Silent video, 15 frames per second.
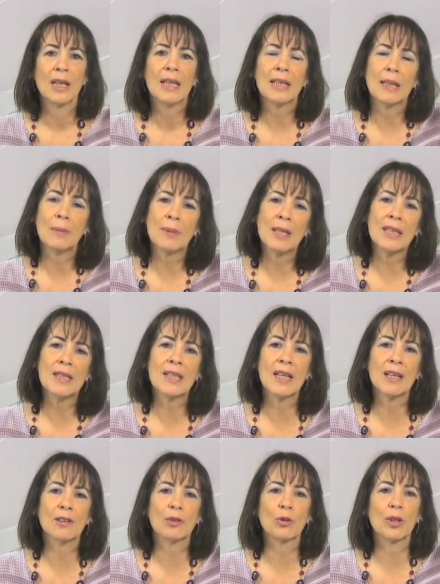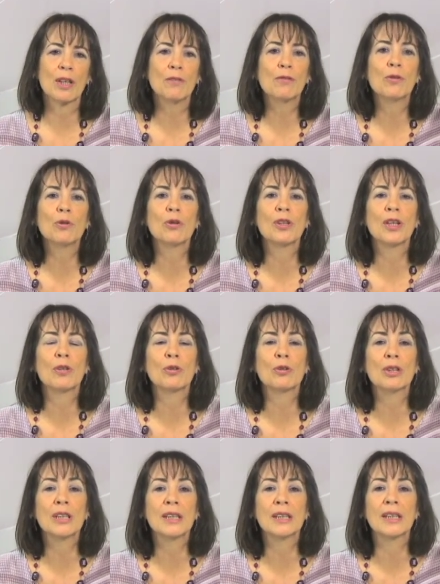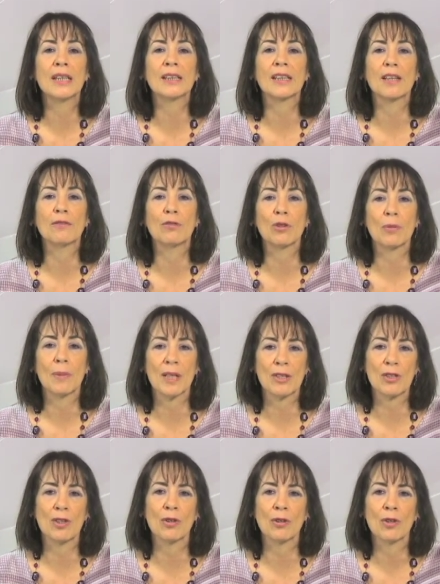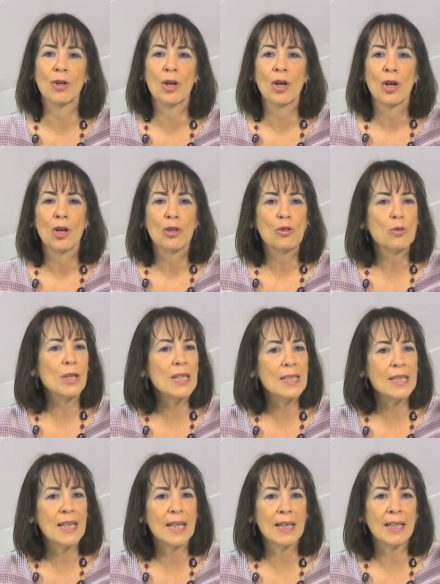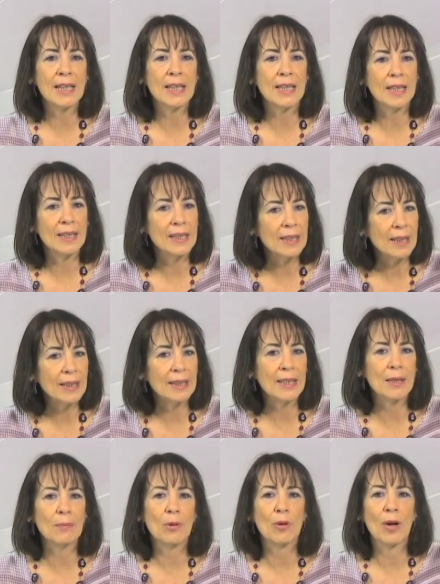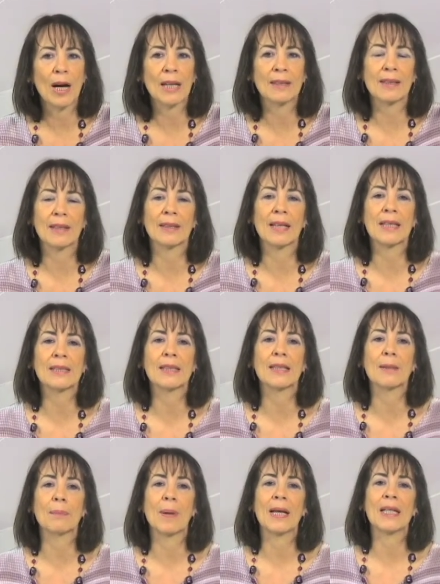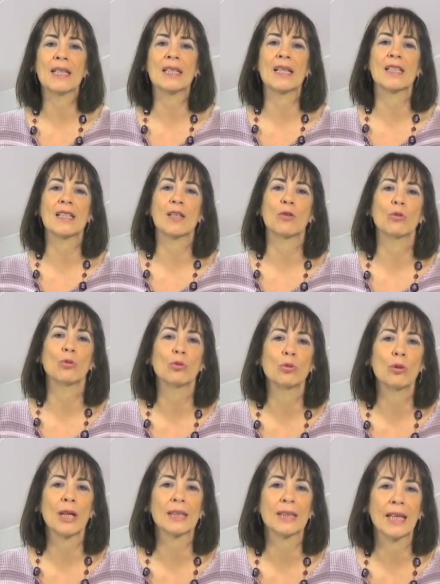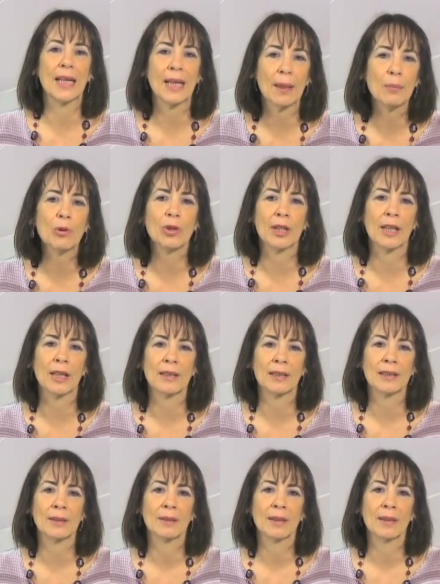Y también es cierto que el flujo de noticias e información suele ser inequitativo al tratarse de países y culturas hegemónicas.